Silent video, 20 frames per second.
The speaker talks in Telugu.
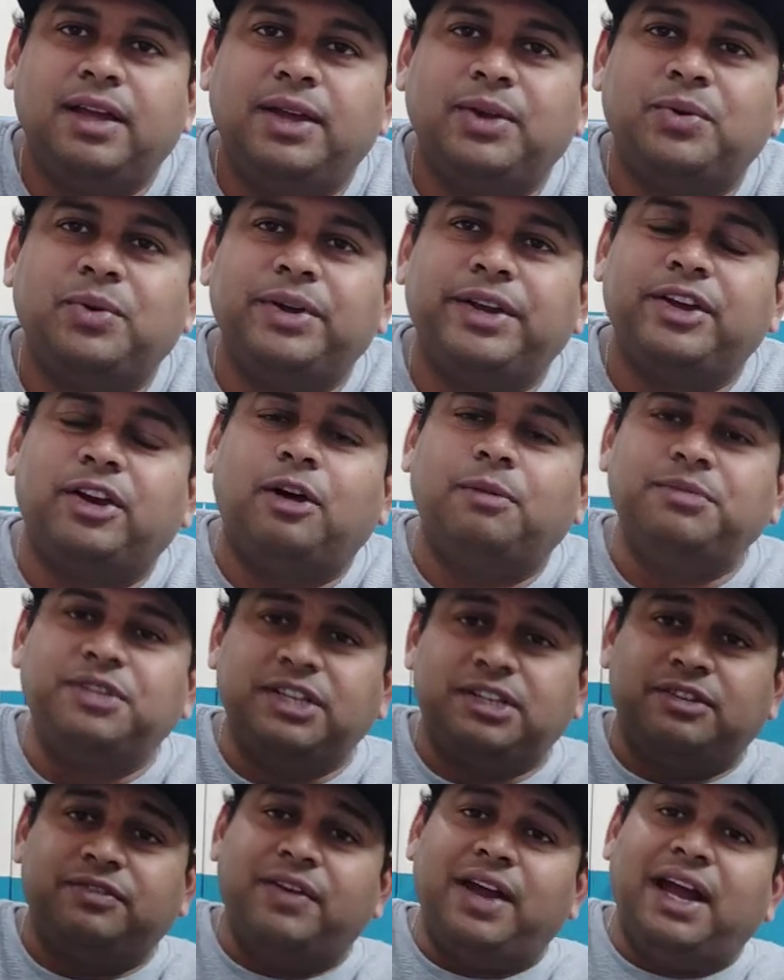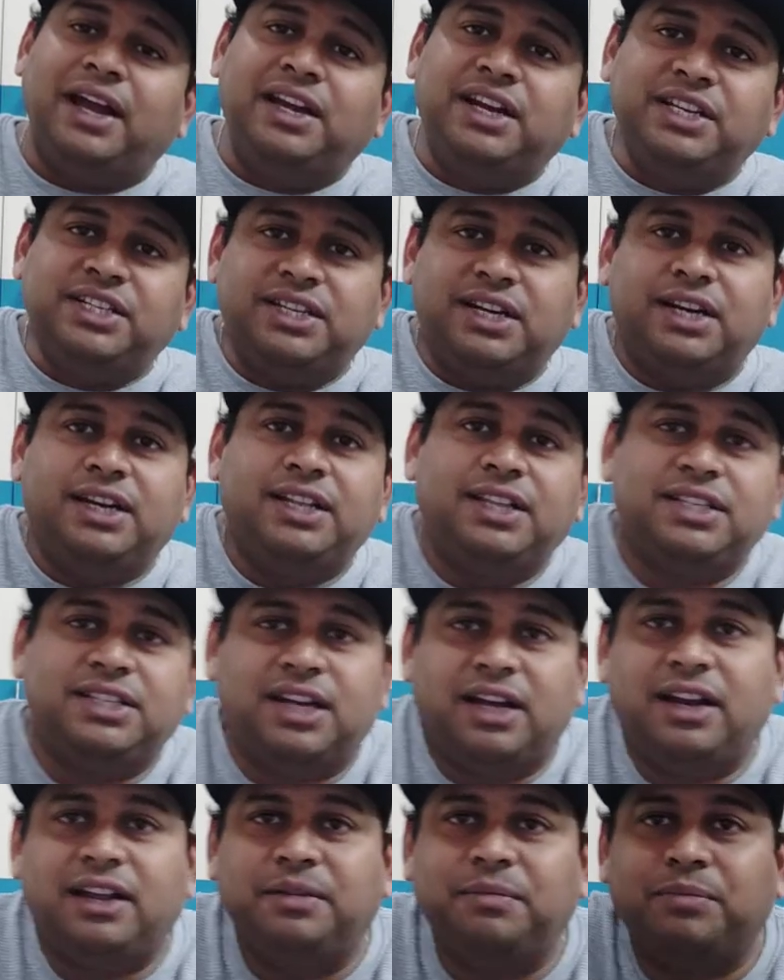ఇంకోటి ఆబ్జెక్ట్ వ్యాలిడేషన్ అనేది
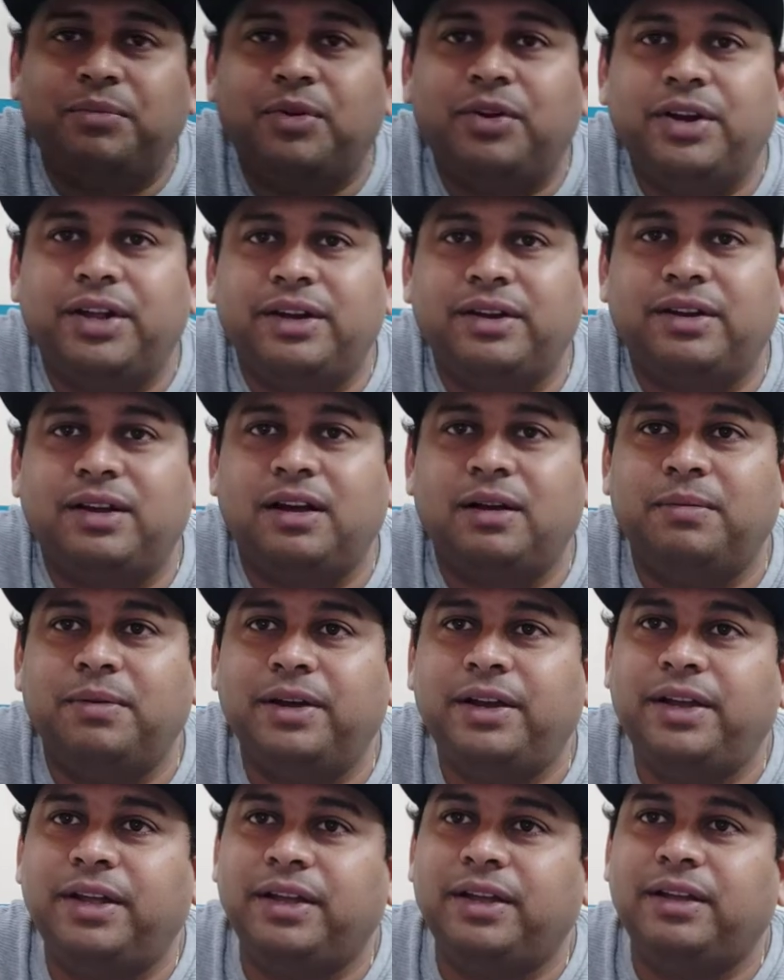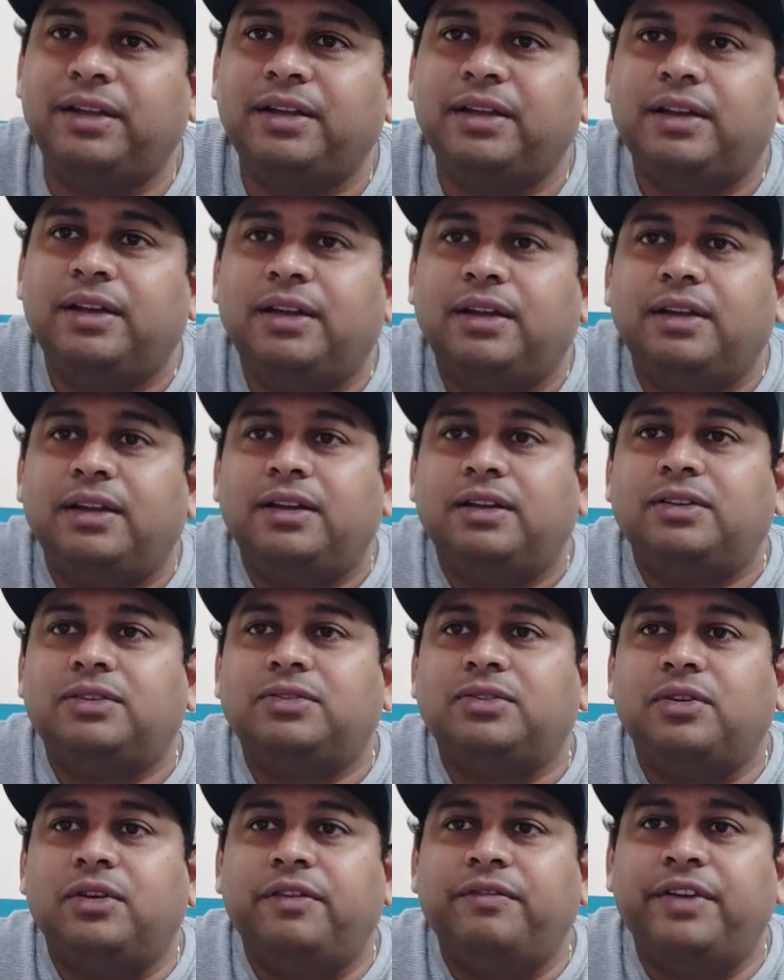చాలా ఇంపార్టెంట్ కాబట్టి
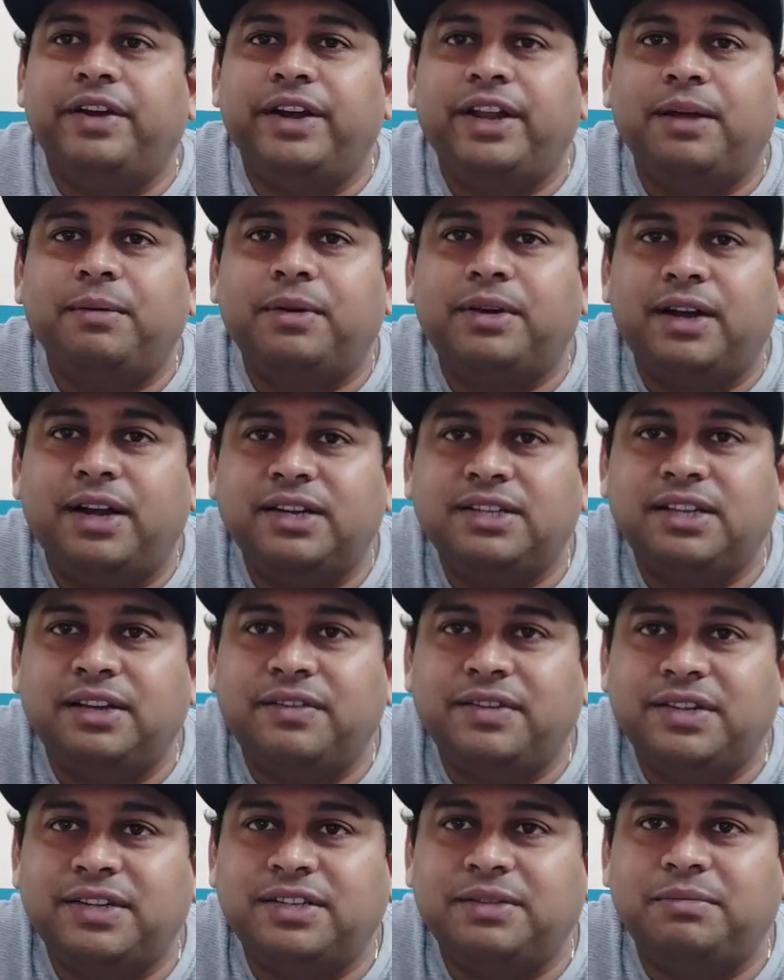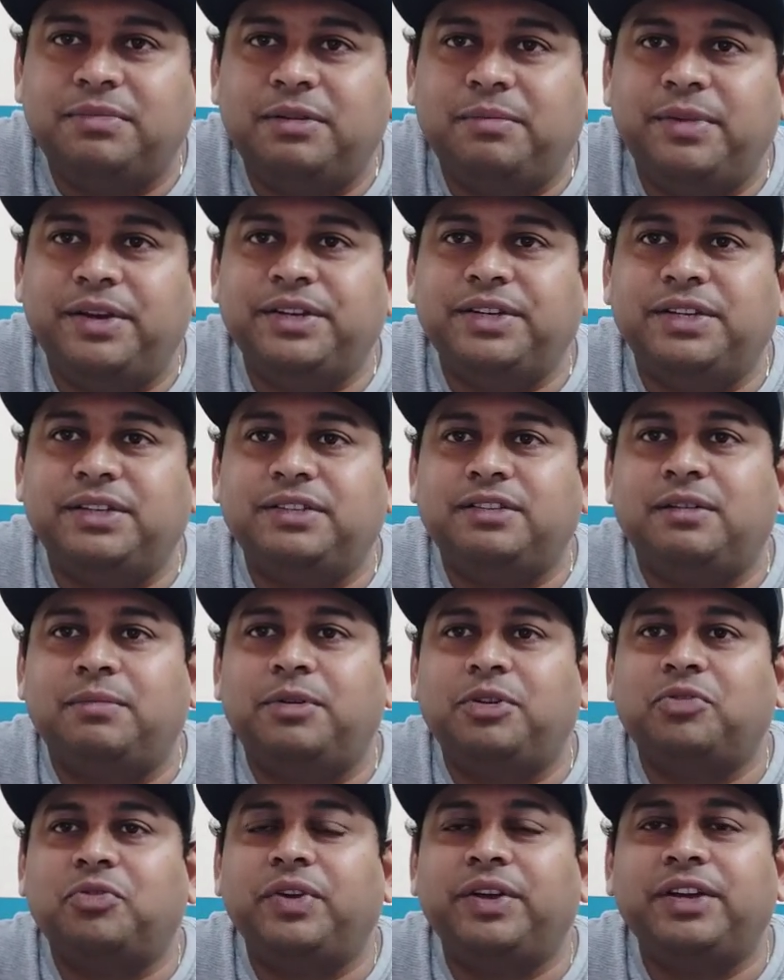సో ఎవ్రీ టైం క్రెడిట్ సర్వీసెస్ ఇంప్లిమెంట్
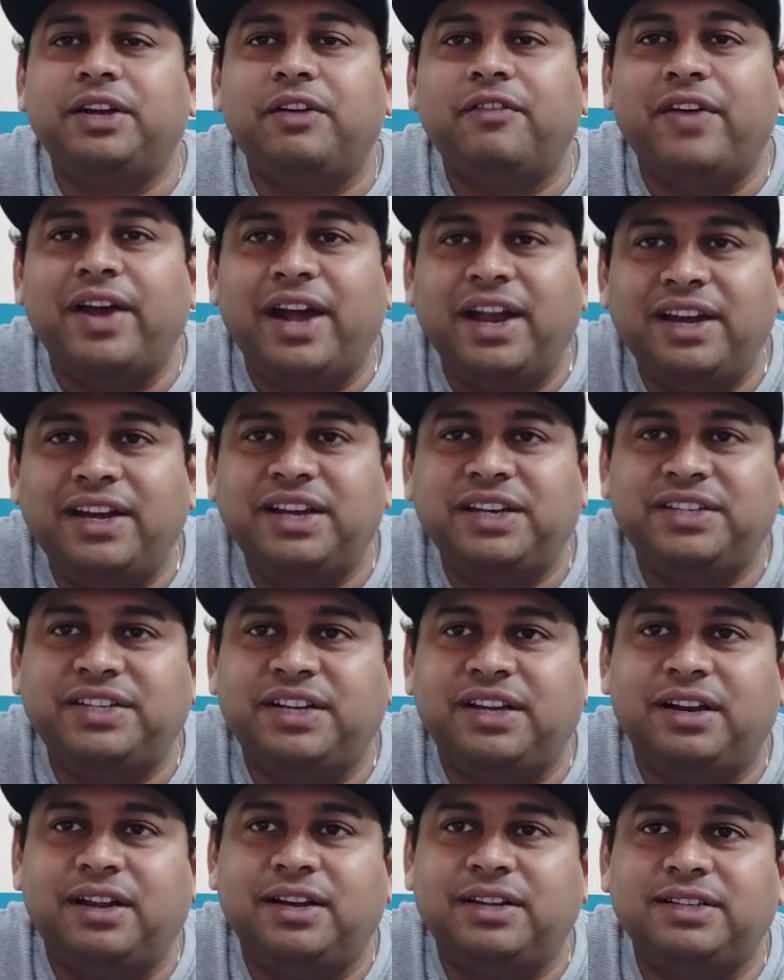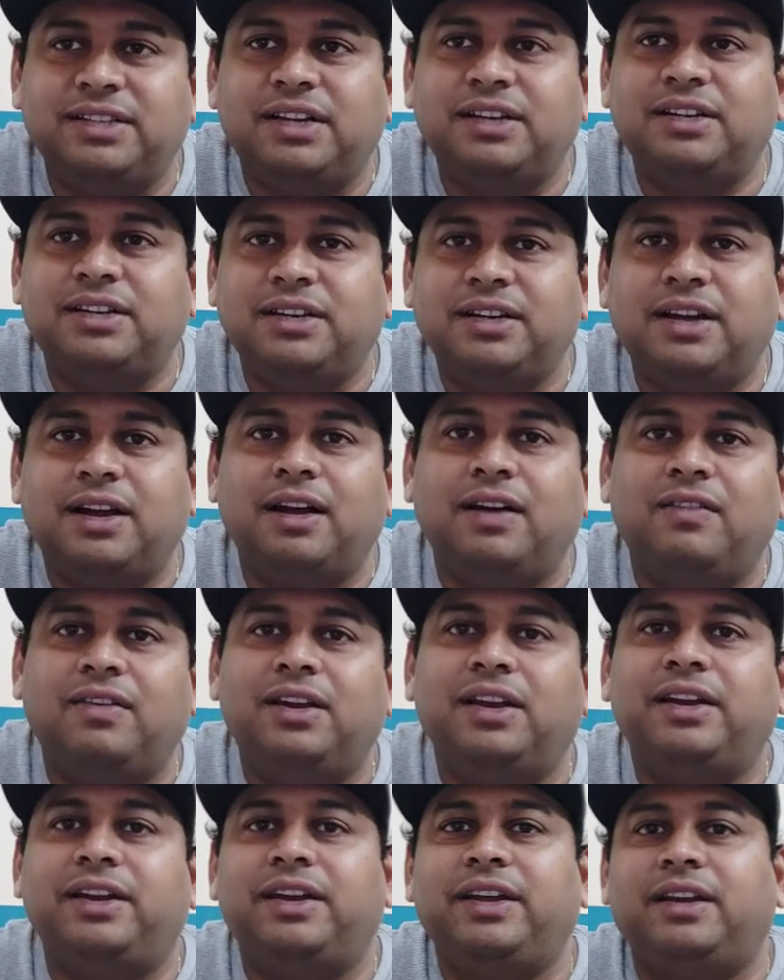చేసినప్పుడు క్విక్గా వ్యాలిడేట్ చేయాలి రిజల్ట్ని
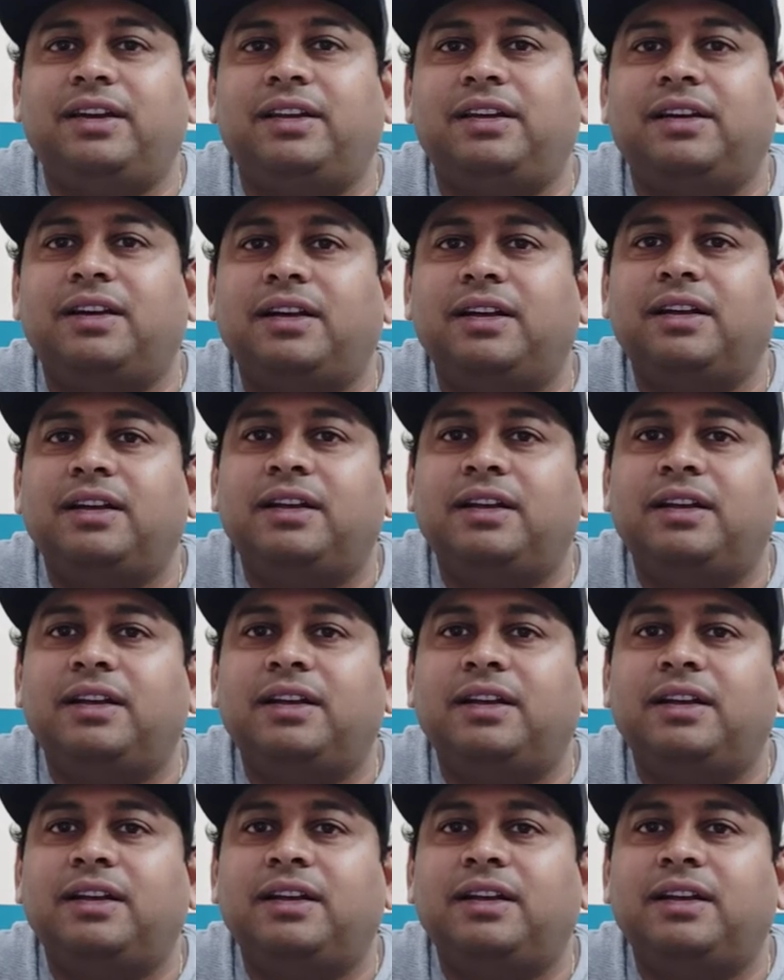కావాలంటే కనుక